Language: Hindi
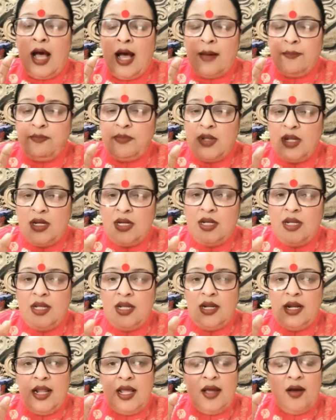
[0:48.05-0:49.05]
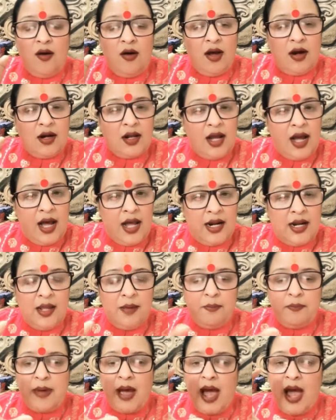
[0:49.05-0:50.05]
आपने नीले और
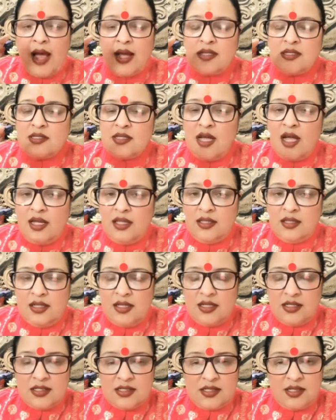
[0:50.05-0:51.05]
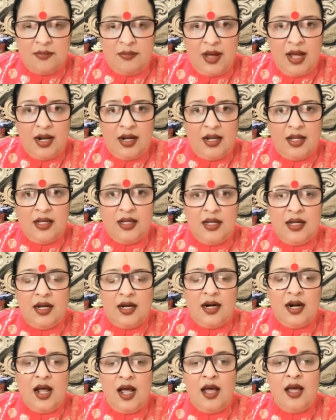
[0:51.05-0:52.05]
काले बैग्स का इस्तेमाल नहीं
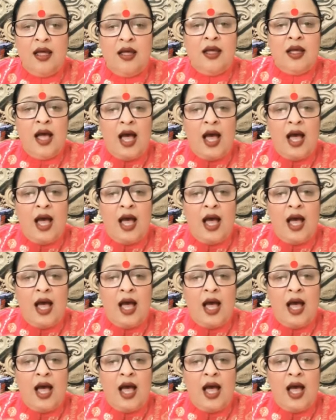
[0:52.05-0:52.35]
करना